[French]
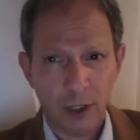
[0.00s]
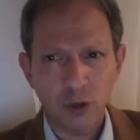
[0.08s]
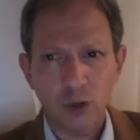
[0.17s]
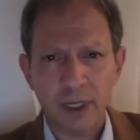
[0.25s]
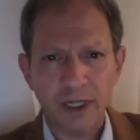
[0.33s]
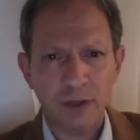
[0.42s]

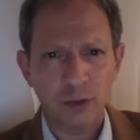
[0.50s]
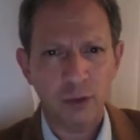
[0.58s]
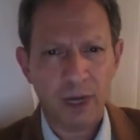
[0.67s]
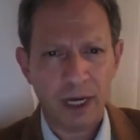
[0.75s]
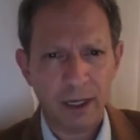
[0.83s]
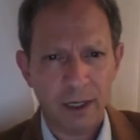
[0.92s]
se
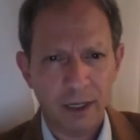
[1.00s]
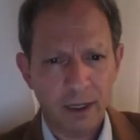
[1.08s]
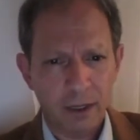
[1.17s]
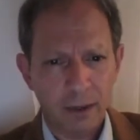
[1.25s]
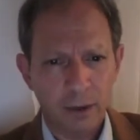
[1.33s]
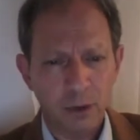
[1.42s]
résume à
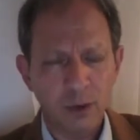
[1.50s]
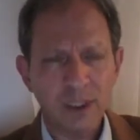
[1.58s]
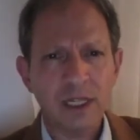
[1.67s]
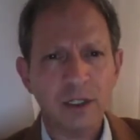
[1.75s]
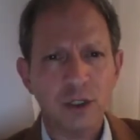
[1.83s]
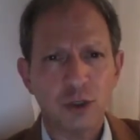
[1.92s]

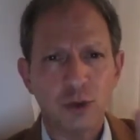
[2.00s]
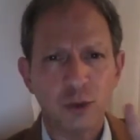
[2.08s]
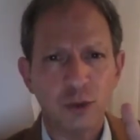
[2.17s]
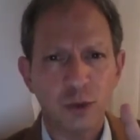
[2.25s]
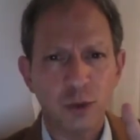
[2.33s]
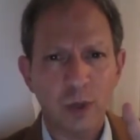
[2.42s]
l'usage
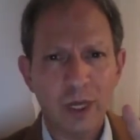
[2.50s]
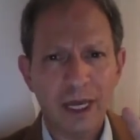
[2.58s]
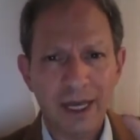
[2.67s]
d'une